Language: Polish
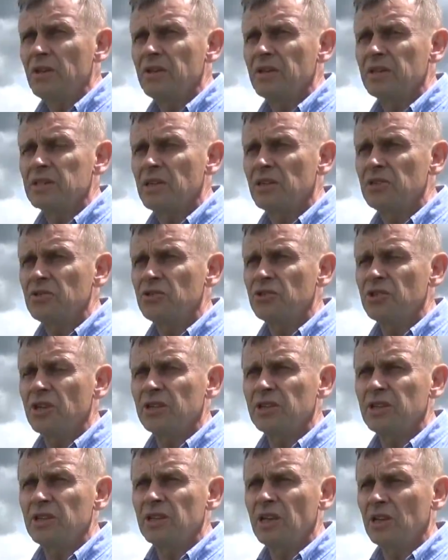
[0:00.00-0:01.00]
Jest na
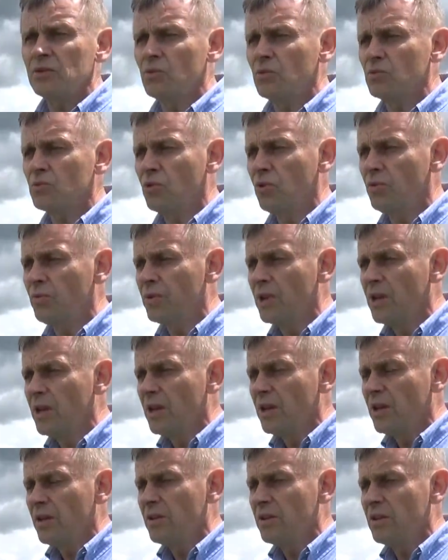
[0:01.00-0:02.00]
liście tych gatunków.
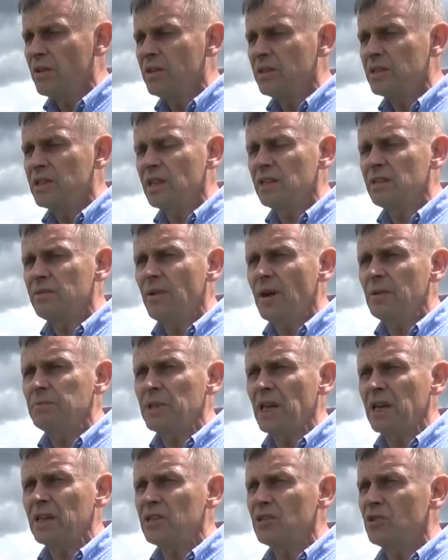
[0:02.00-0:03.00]
I te dwa
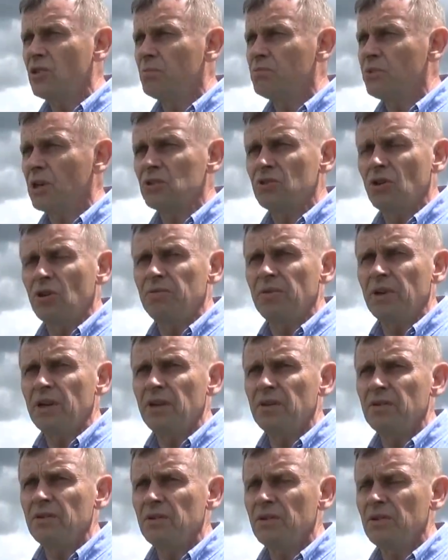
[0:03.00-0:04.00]
ptaki
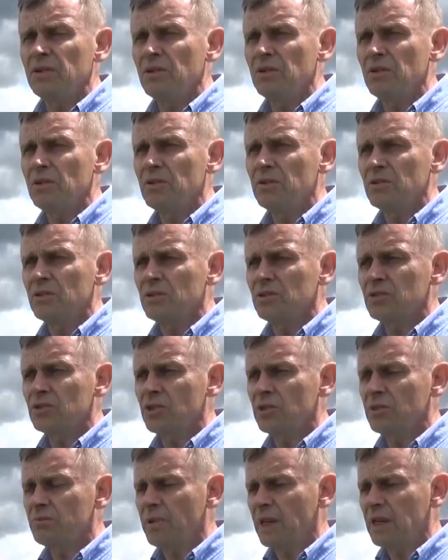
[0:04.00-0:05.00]
dopłatowe,
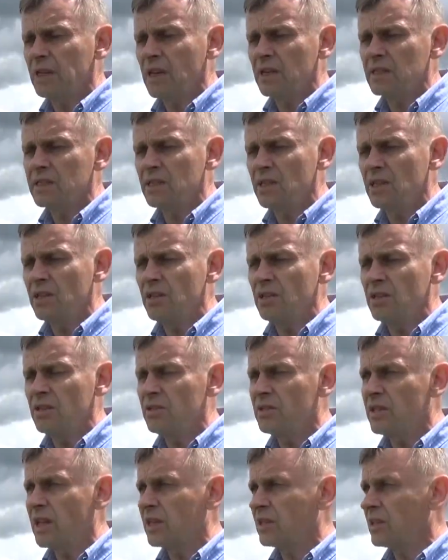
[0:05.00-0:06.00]
krzyk bekas
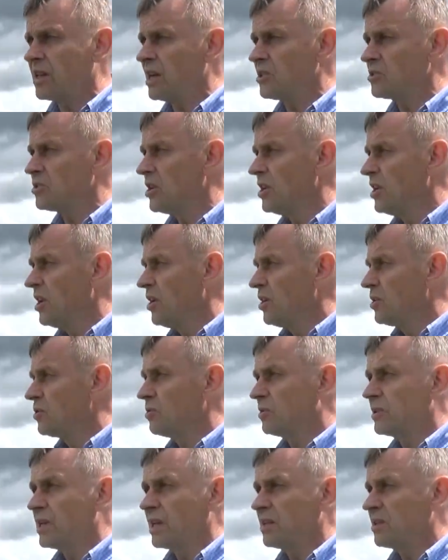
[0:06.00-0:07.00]
i derkacz,
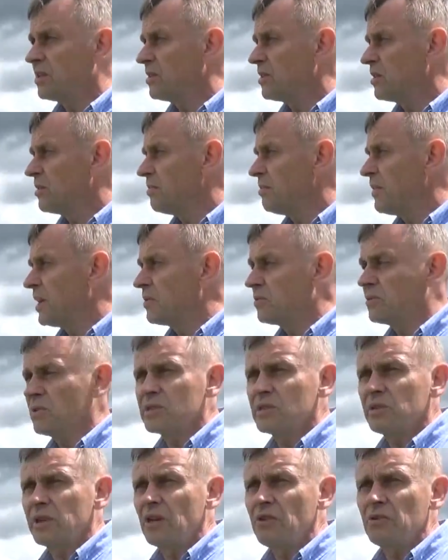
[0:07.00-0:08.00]
tutaj mają
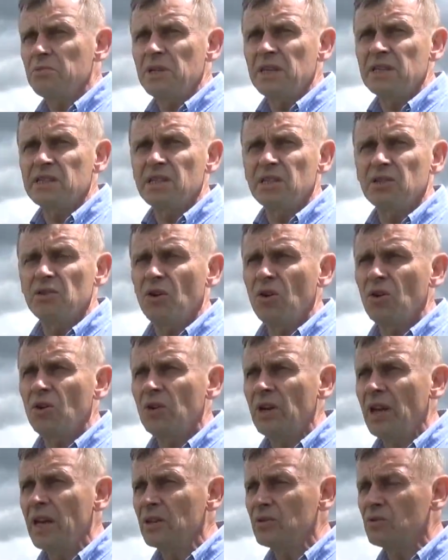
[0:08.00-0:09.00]
doskonałe miejsce do
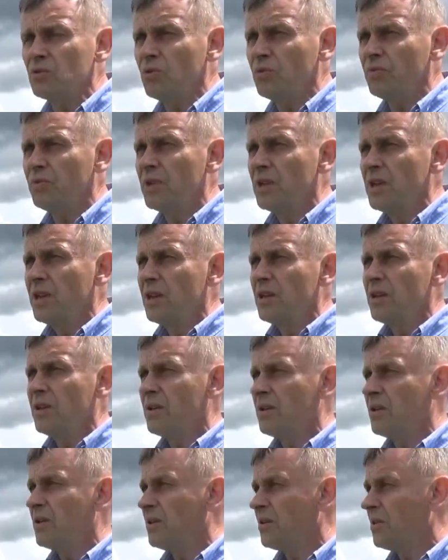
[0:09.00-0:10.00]
lęgów
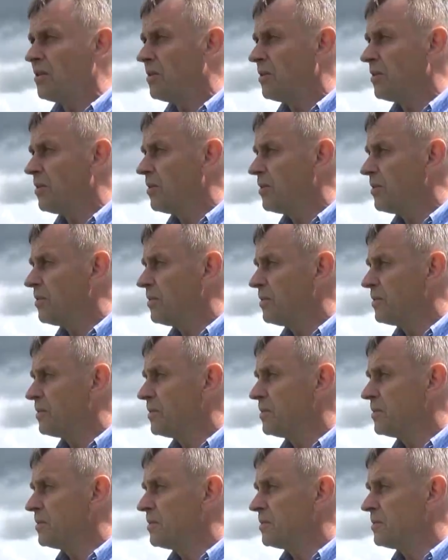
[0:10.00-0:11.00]
E,
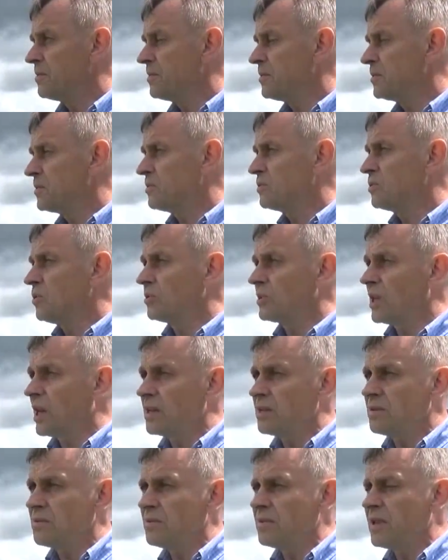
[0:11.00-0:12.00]
y,
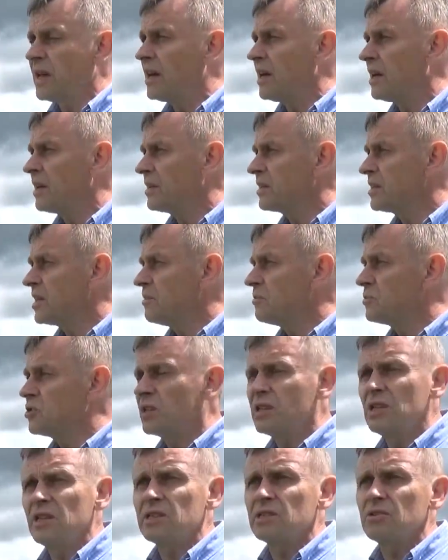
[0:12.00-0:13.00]
tutaj na tym
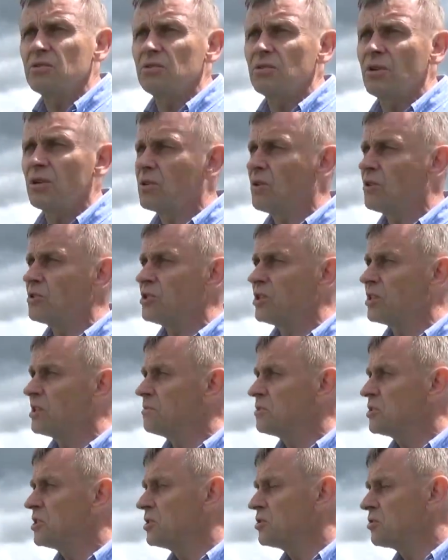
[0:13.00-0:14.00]
siedlisku około
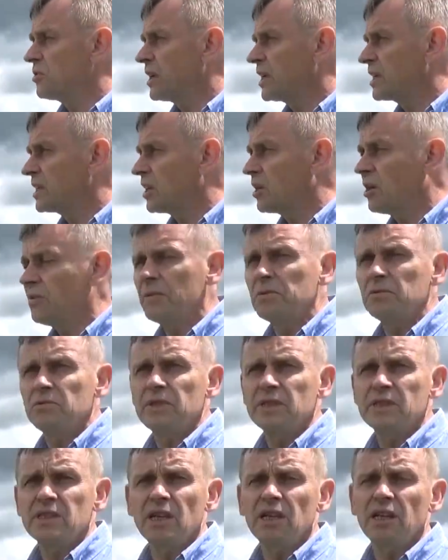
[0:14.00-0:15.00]
70 hektarowym
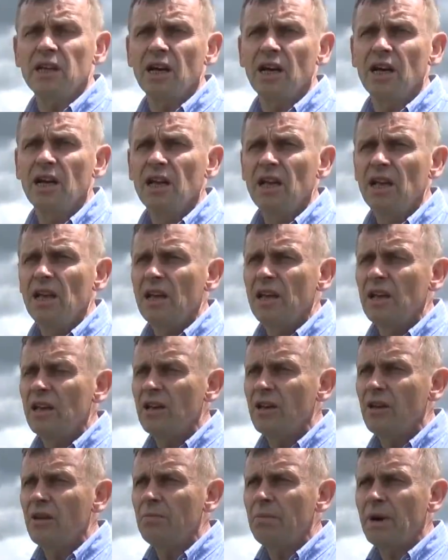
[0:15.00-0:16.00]
tu jest kilka
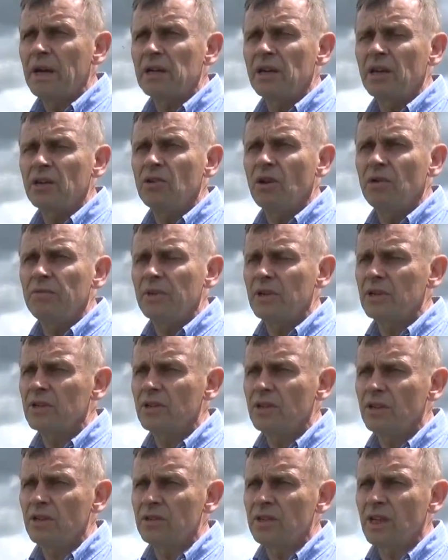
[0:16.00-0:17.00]
e, par
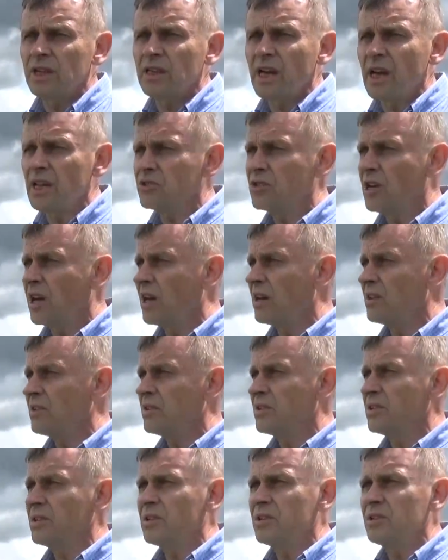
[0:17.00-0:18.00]
lęgowych e, derkacza,
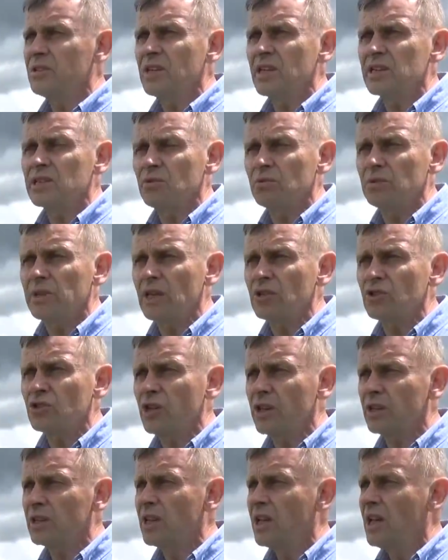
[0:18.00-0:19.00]
jest tutaj
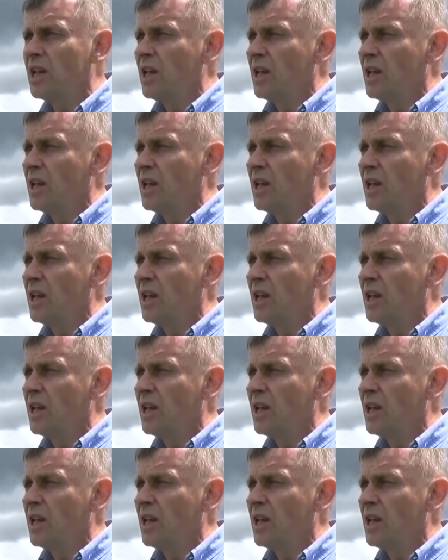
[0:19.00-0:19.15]
krzyk.